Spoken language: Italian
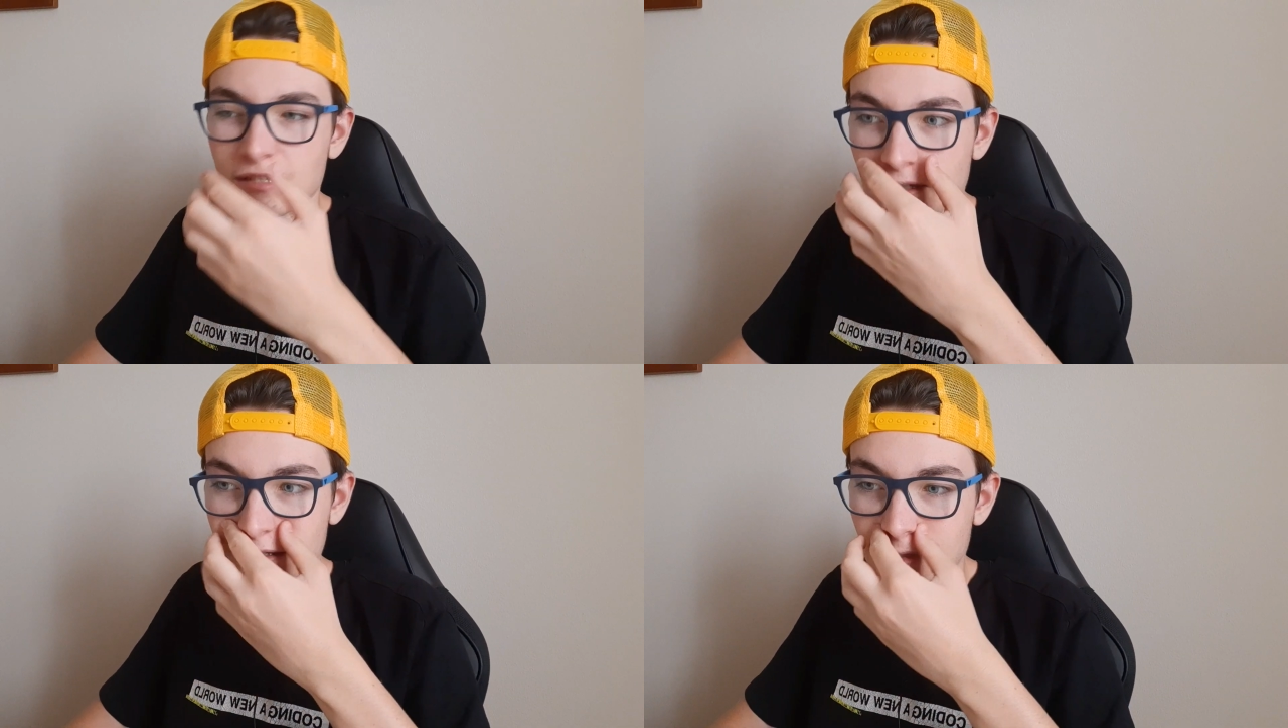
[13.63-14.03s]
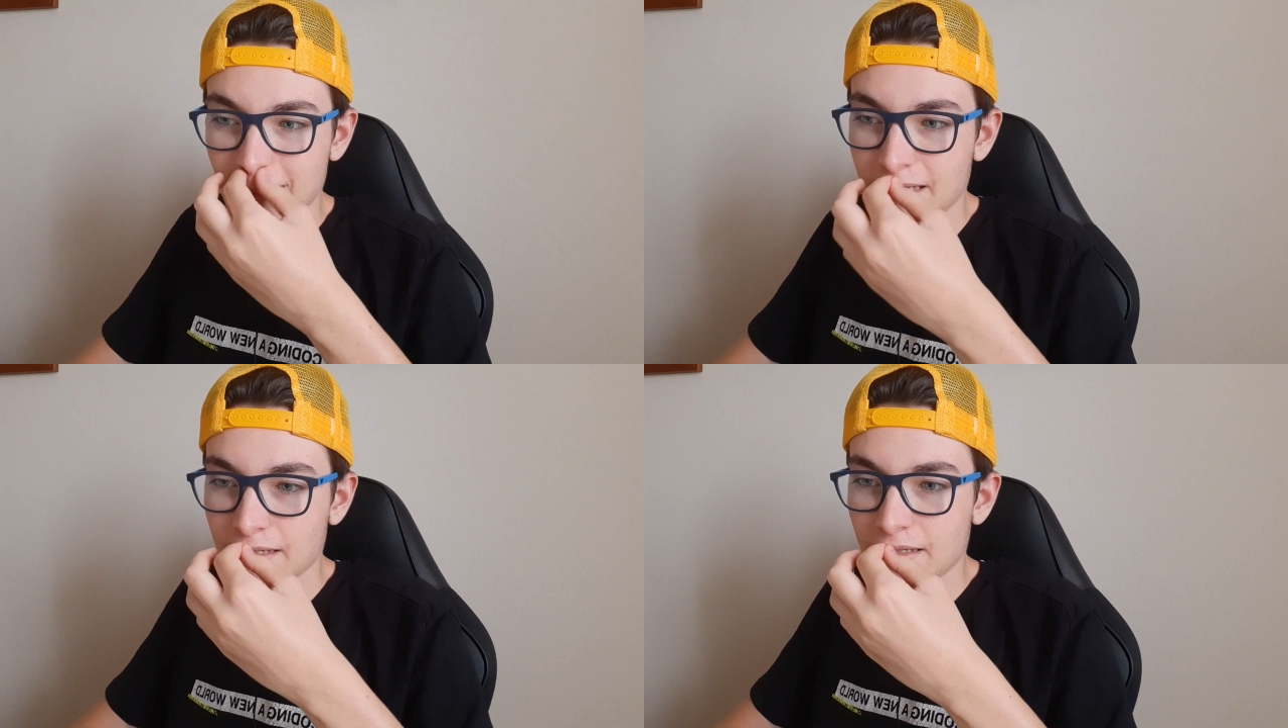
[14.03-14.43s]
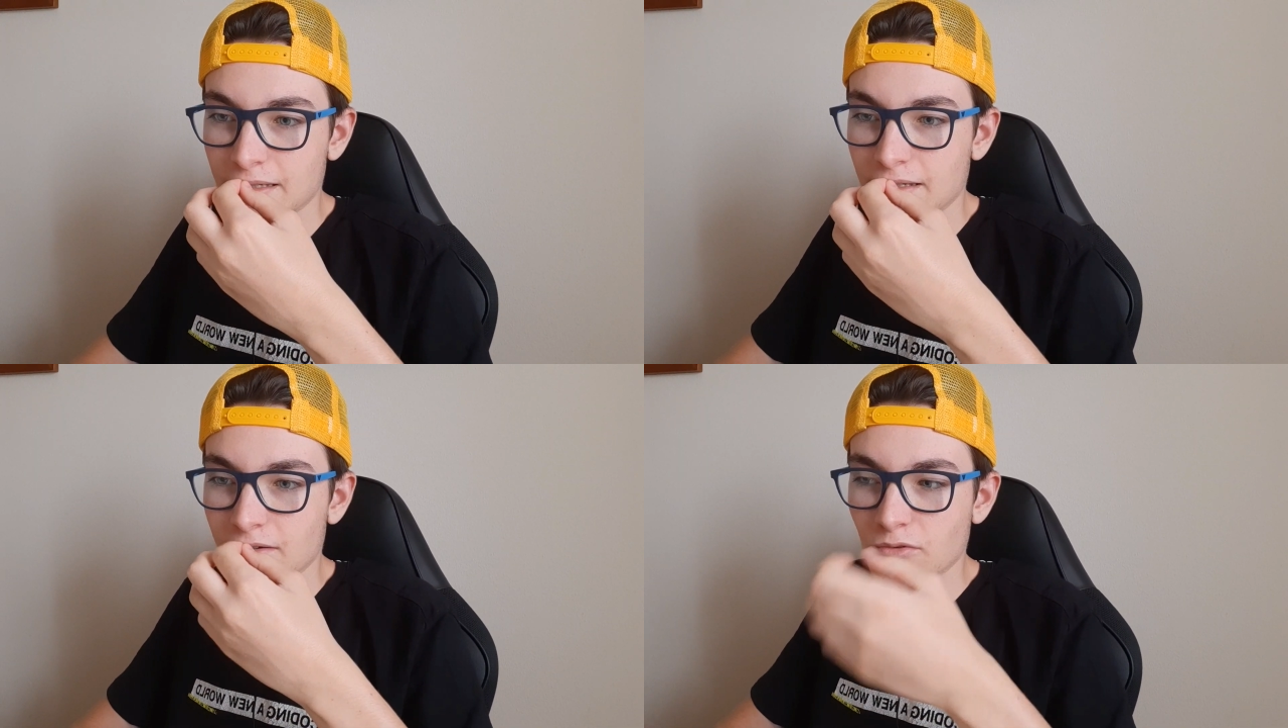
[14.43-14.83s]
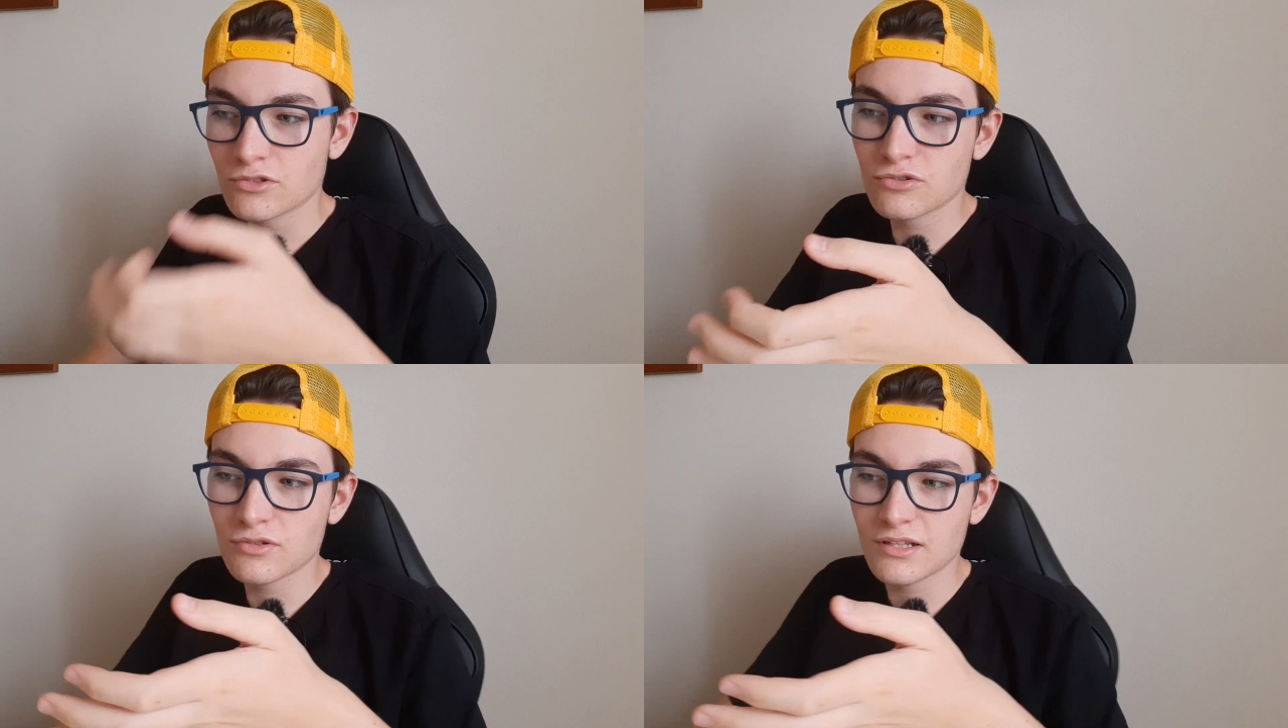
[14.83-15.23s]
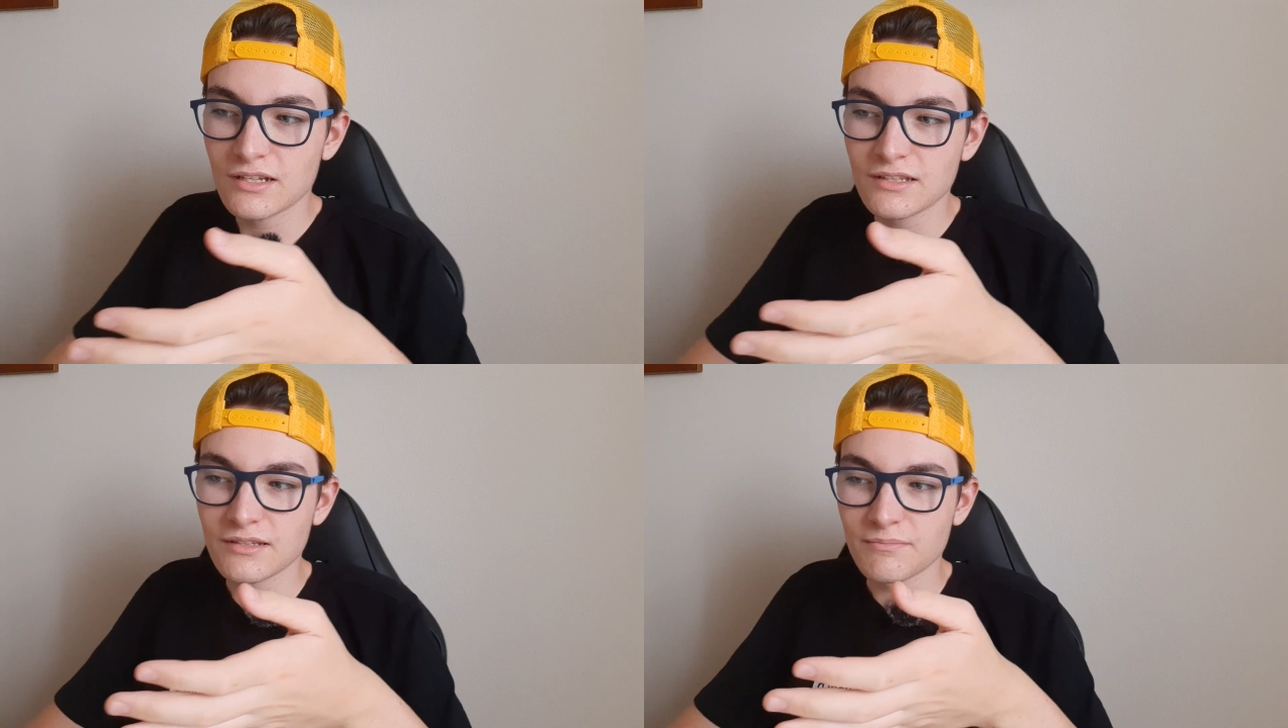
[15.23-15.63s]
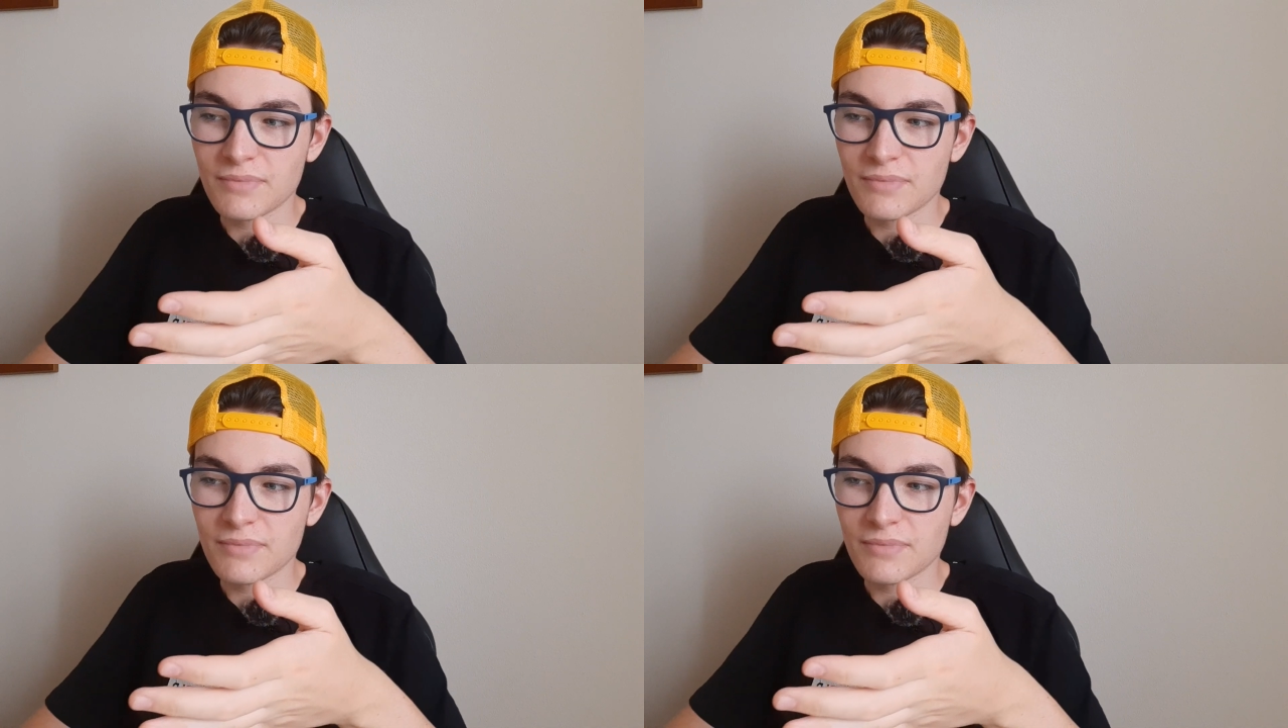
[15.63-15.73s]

Eh, oggi sono andato